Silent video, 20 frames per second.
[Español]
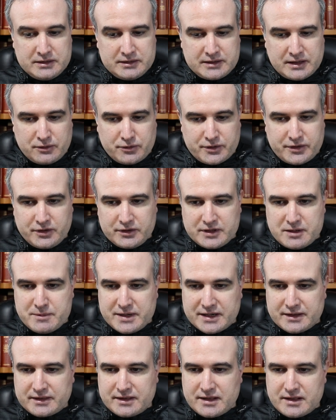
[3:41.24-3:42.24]
traducción de
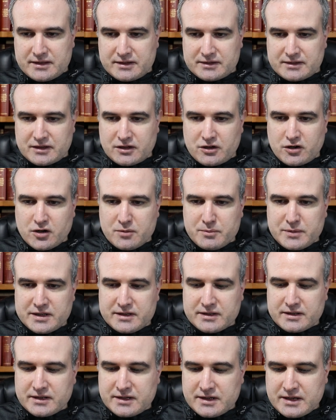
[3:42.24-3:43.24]
Mercedes
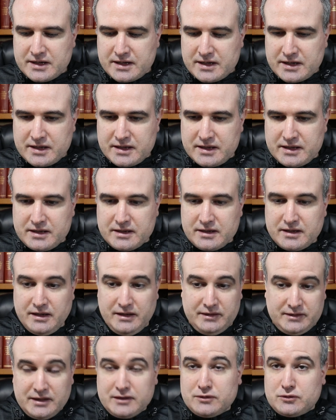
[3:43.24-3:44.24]
Gómez, y
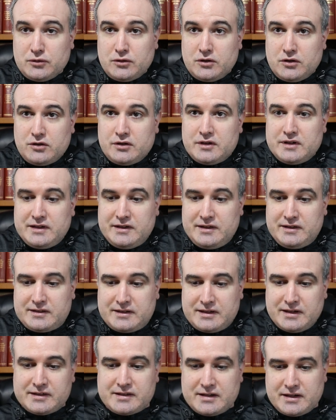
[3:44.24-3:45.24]
el título
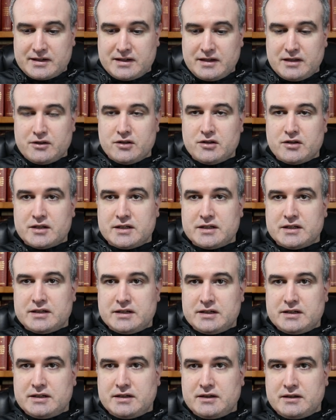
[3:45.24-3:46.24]
está sacado
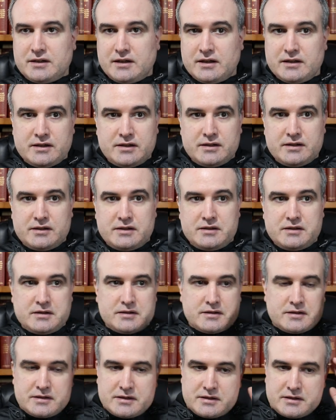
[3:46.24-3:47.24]
de Lenin
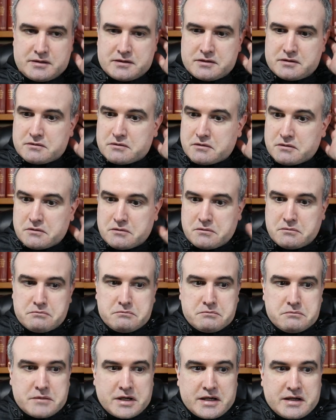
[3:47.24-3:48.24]
y si no
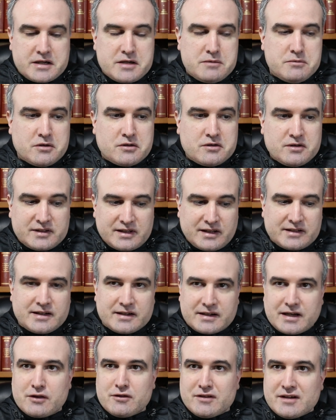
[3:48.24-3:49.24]
me equivoco está
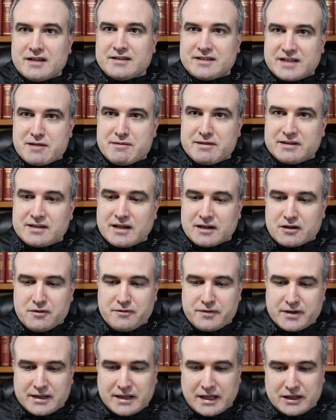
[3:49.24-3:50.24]
sacado de la entrevista
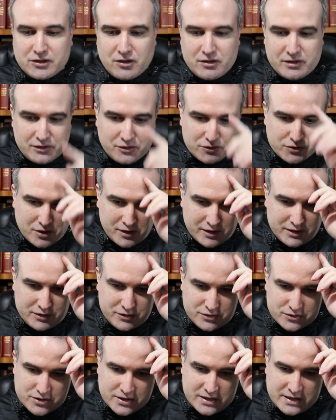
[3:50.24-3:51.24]
con Fernando de los
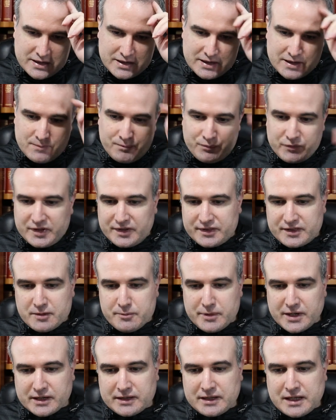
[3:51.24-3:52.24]
Ríos. Dice
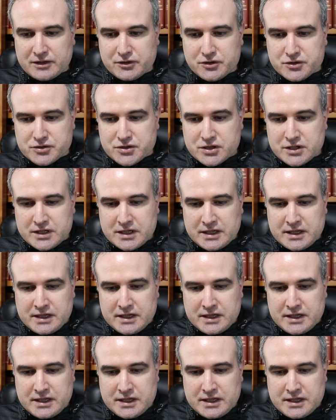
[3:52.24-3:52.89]
Bernanos,